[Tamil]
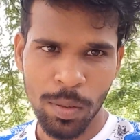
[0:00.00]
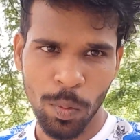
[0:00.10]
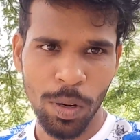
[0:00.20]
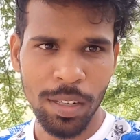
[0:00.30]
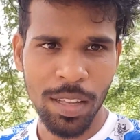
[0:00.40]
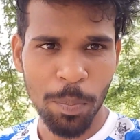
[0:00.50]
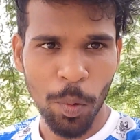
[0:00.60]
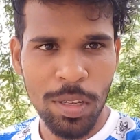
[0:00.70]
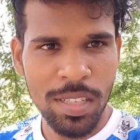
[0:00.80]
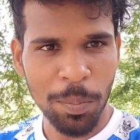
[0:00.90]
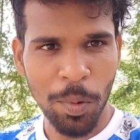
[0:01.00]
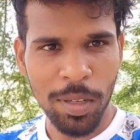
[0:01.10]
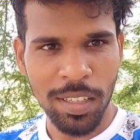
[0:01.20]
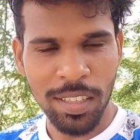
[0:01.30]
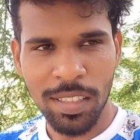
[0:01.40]
உங்களுக்கு தான் போலீஸ்
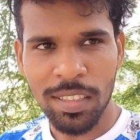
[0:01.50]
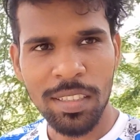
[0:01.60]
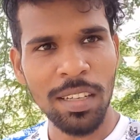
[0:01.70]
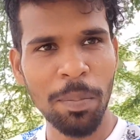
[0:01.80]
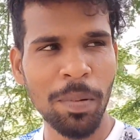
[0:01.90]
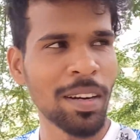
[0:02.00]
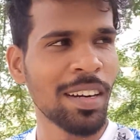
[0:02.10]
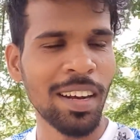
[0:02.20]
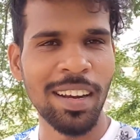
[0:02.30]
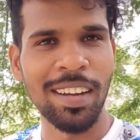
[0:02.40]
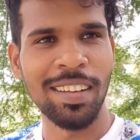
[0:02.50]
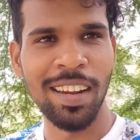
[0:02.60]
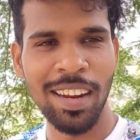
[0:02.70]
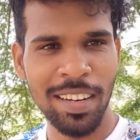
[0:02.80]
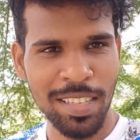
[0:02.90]
சப்போர்ட்டு அப்புறம் என்ன
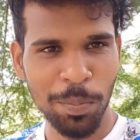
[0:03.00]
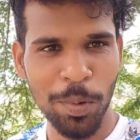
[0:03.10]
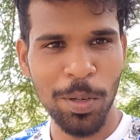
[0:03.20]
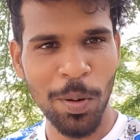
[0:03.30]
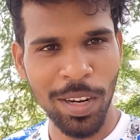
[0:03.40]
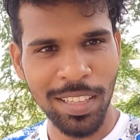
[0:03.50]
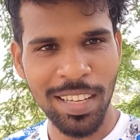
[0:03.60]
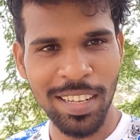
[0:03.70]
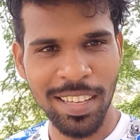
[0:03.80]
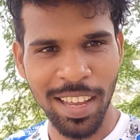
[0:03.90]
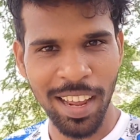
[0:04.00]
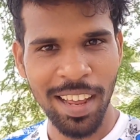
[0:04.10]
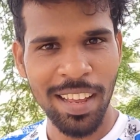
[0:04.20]
எல்லாரும் சப்போர்ட்டும் உங்களுக்கு தான் இருக்கே